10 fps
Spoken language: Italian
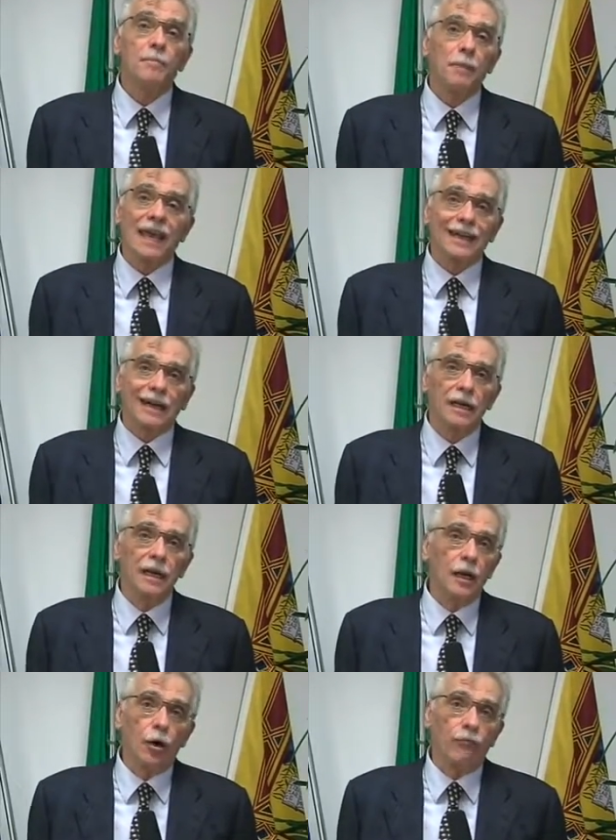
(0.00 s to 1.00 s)

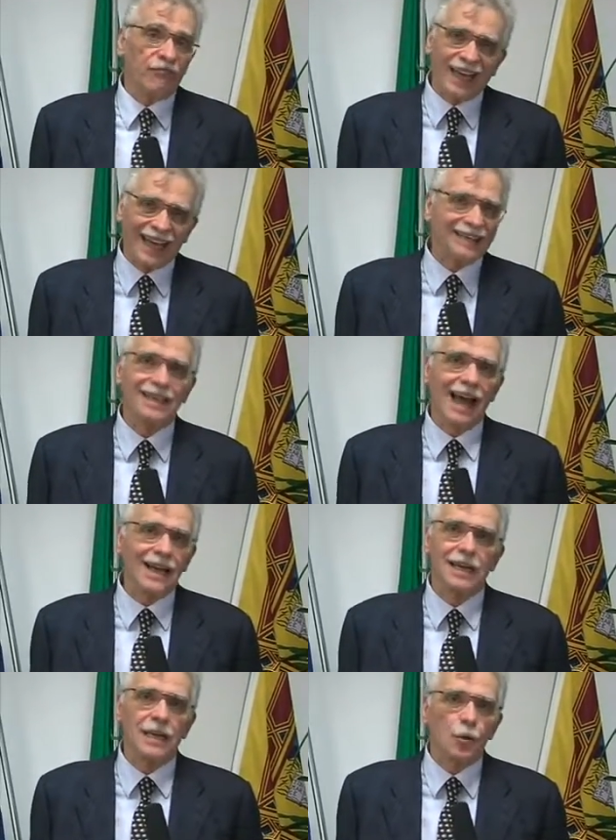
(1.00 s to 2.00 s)
per l'offerta
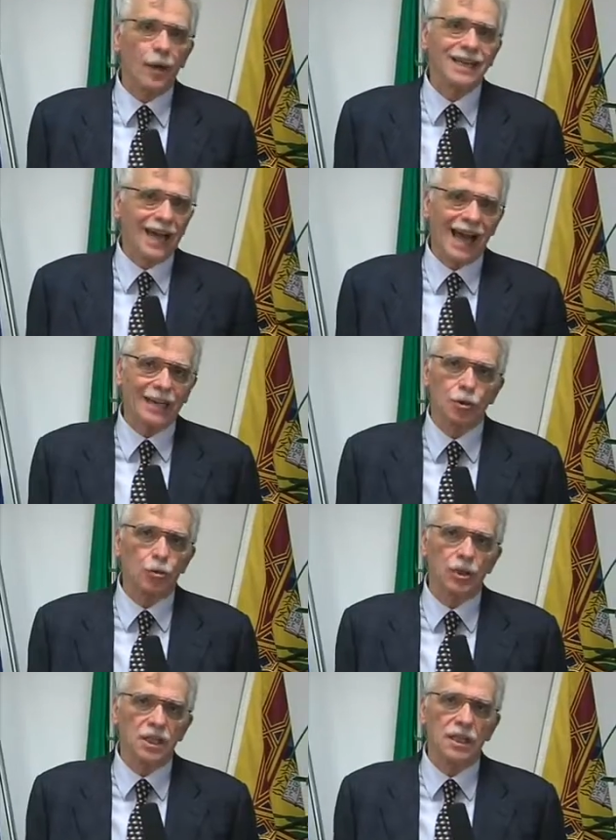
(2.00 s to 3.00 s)
anche in quel
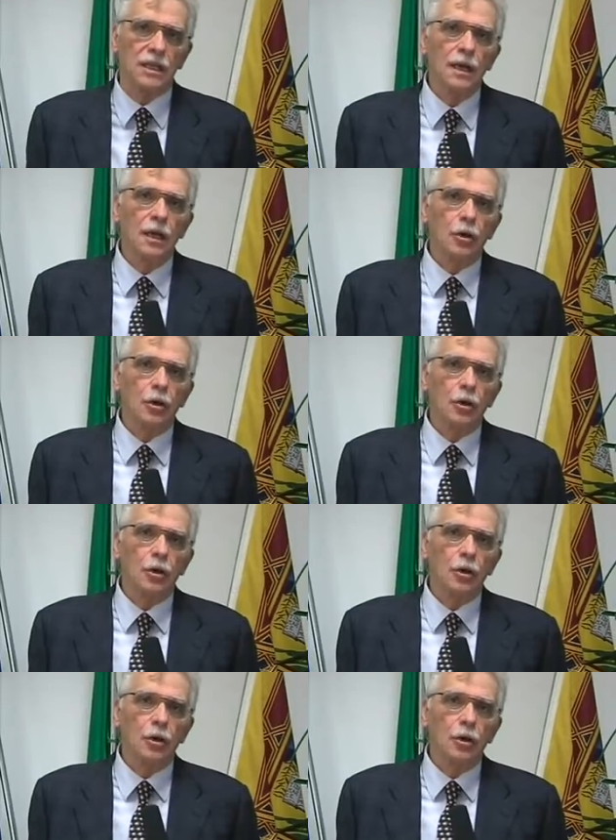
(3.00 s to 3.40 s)
caso di